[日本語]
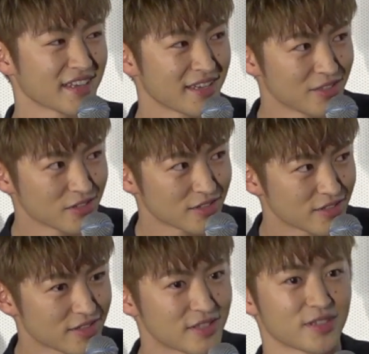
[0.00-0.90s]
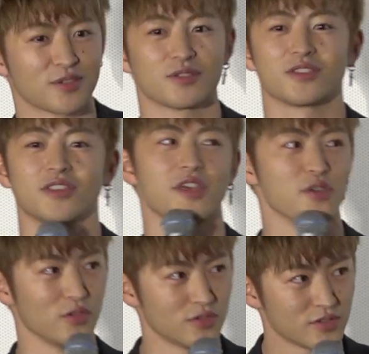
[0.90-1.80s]
んだけどって
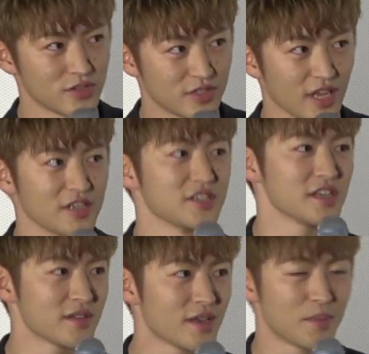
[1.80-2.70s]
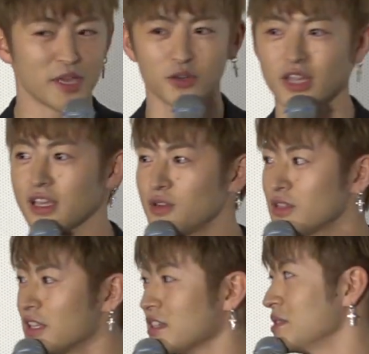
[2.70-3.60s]
いうっていう感じ、まあ、いろんないろん
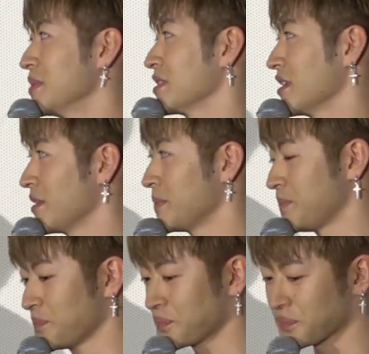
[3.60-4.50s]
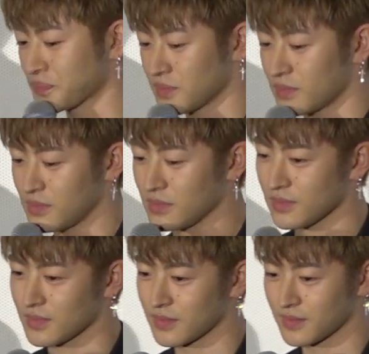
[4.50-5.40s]
な男子いますかわかりましたじゃあ佐
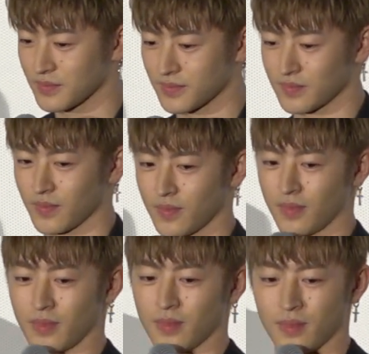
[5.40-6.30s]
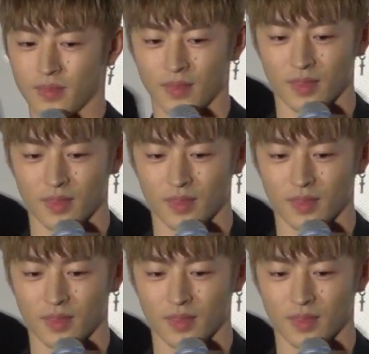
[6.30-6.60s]
野さんのね、はい、本気の告白お